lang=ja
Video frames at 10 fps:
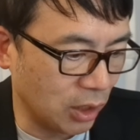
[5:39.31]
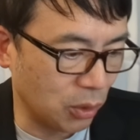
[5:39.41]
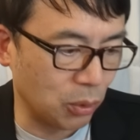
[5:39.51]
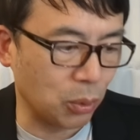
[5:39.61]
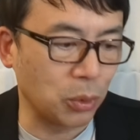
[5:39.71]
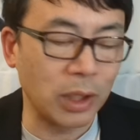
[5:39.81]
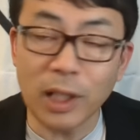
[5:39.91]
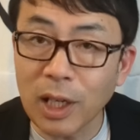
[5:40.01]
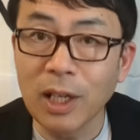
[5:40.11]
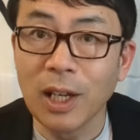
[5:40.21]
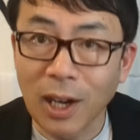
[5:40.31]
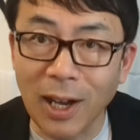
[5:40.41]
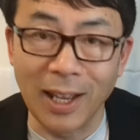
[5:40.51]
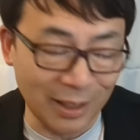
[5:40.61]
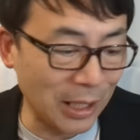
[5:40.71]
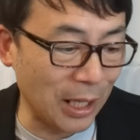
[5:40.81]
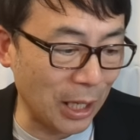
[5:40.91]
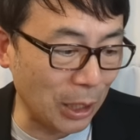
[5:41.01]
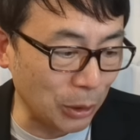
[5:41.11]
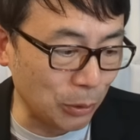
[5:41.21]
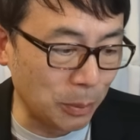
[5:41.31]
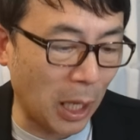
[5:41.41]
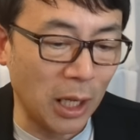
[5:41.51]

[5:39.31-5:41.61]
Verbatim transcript: ということでね。はい。いう、